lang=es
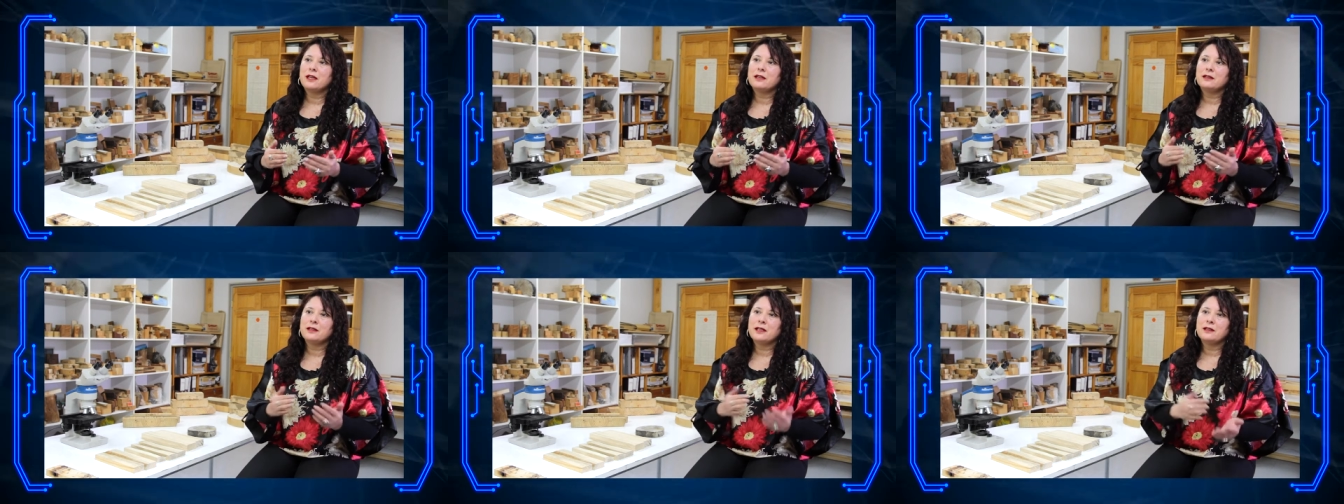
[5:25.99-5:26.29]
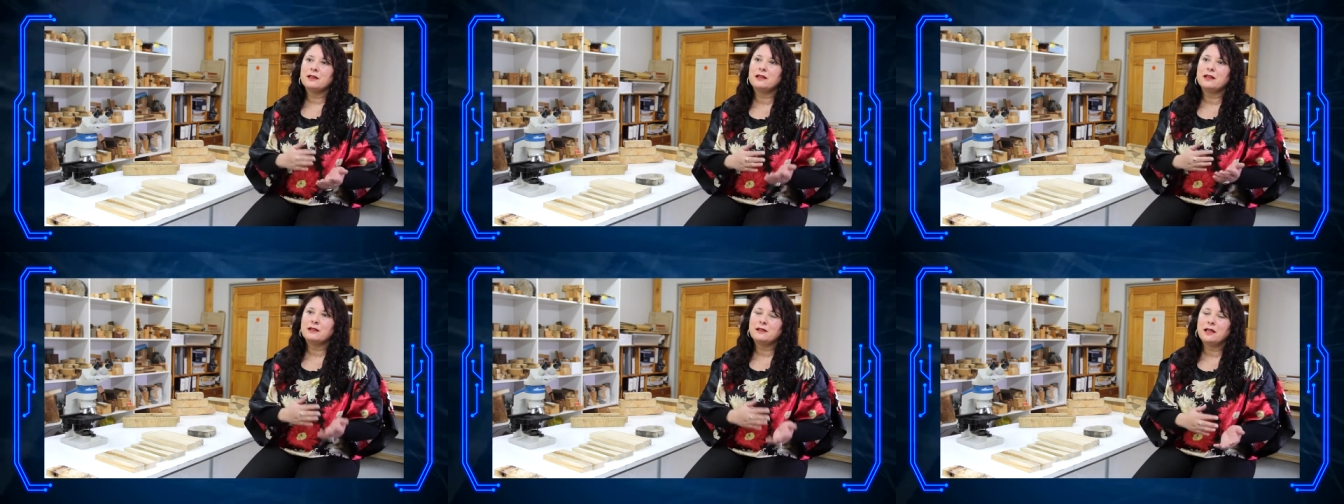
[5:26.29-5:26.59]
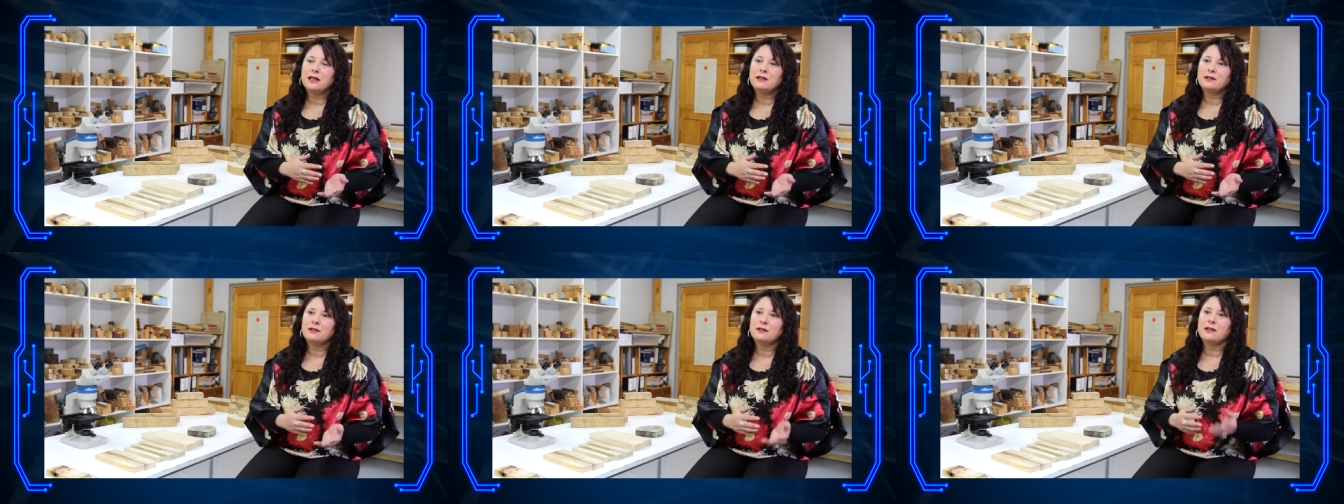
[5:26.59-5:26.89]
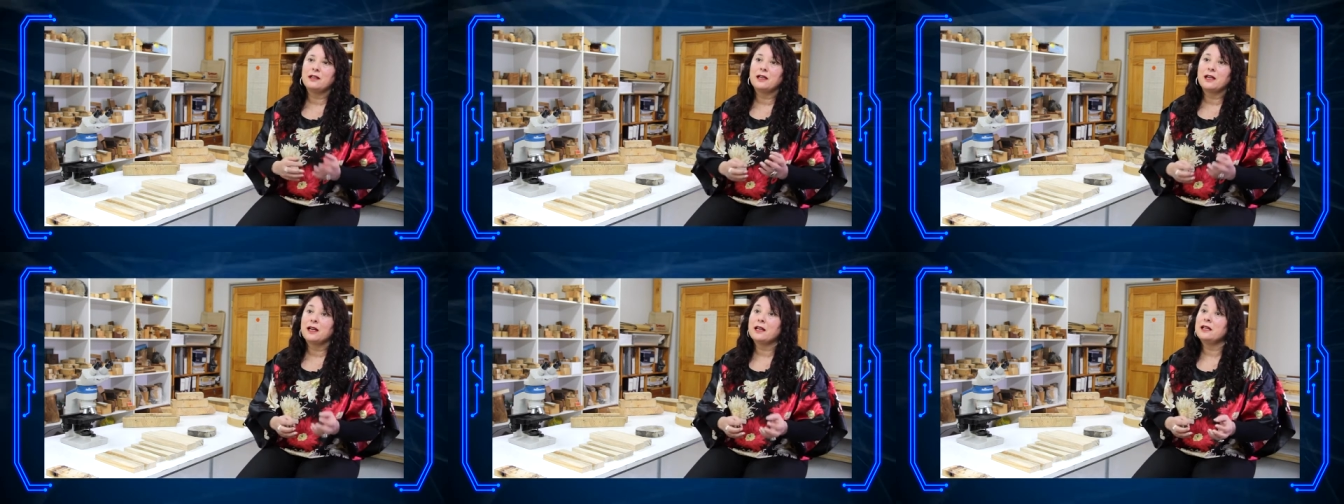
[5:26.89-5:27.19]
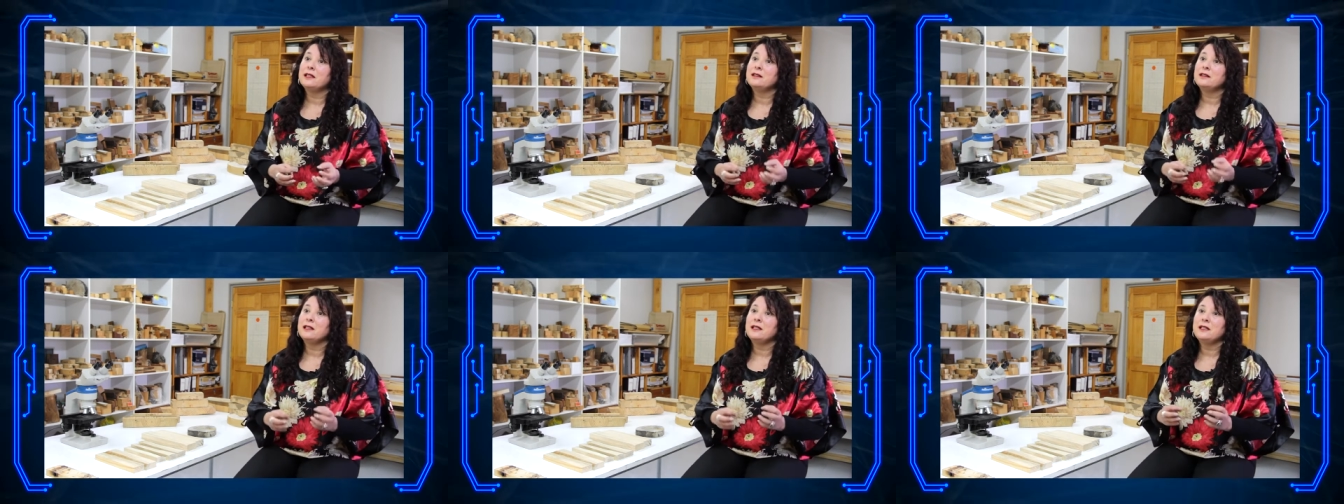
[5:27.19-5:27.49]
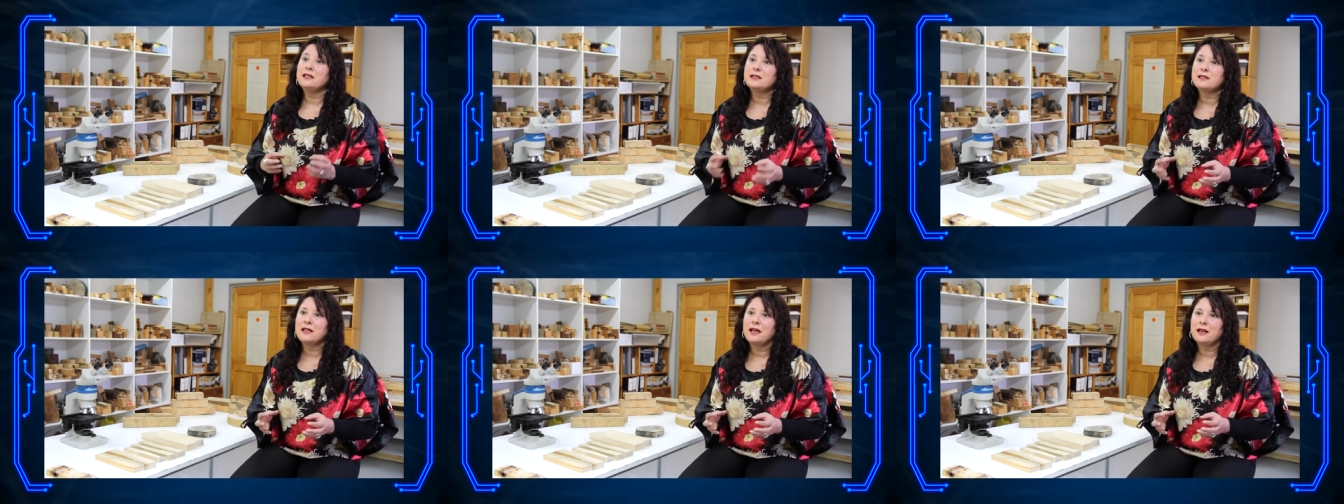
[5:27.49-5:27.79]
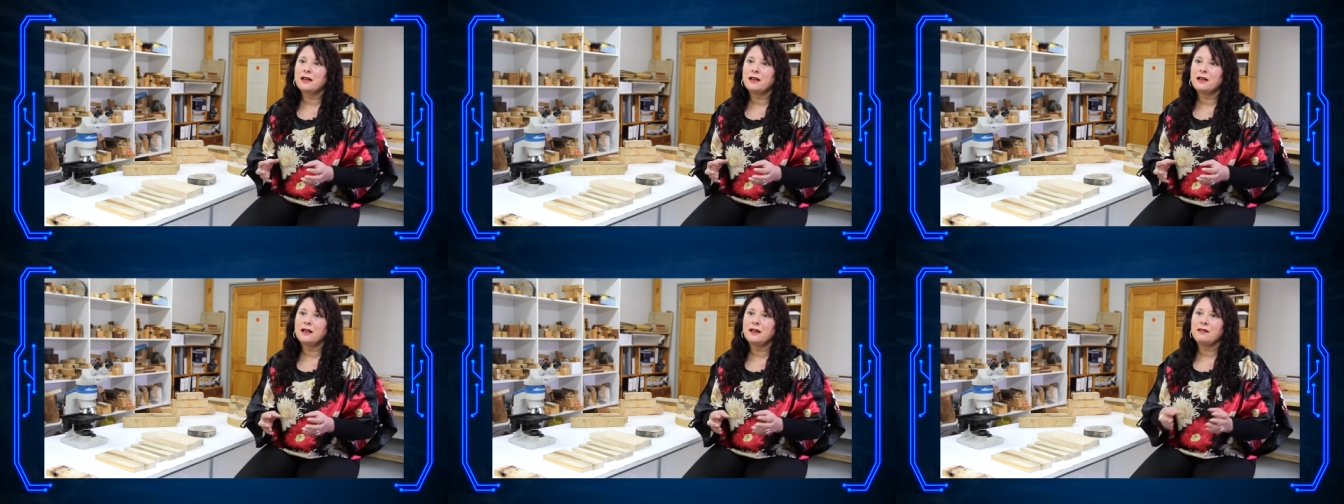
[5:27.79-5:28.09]
está tratando de
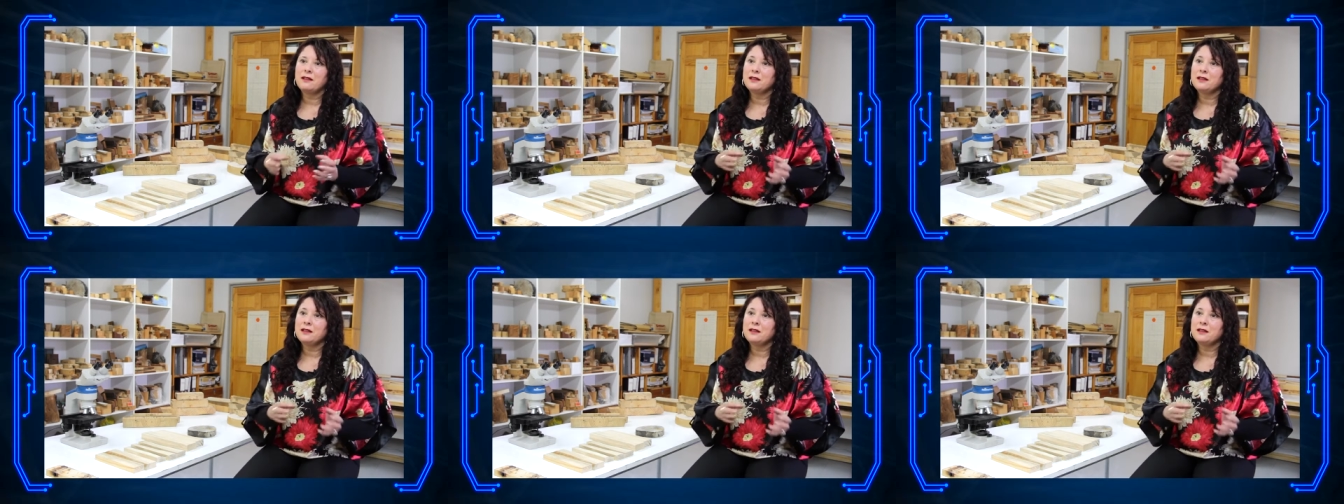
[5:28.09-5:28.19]
caracterizar los